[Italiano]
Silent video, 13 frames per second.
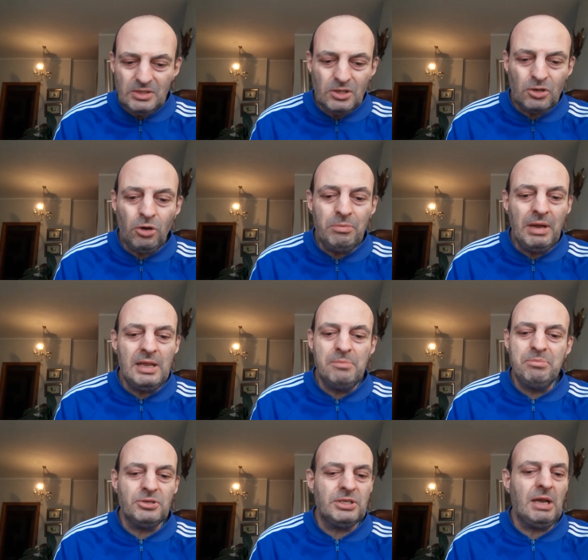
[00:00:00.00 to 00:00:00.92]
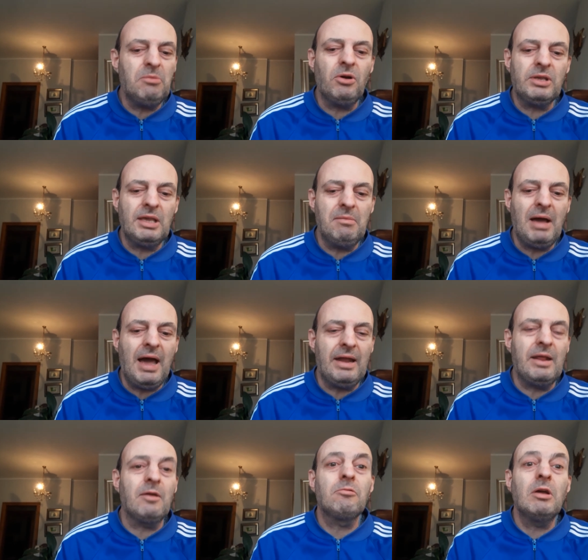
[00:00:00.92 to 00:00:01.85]
come li possiamo
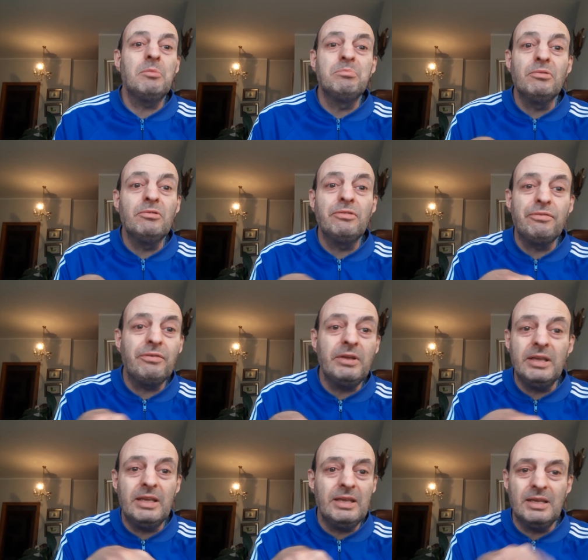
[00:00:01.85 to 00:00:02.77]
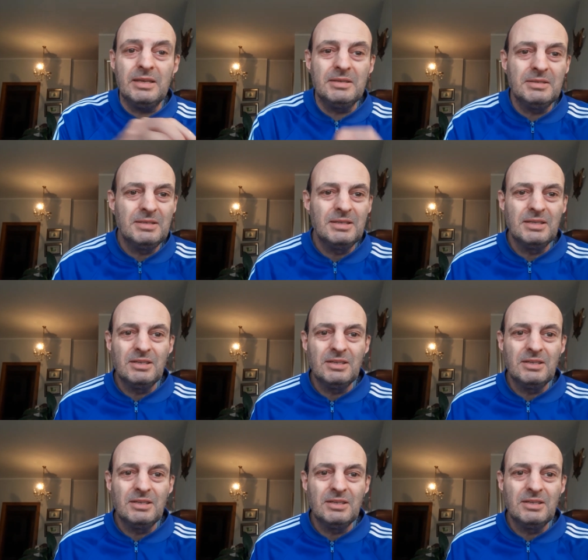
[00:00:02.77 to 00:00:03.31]
chiamare, quei puffi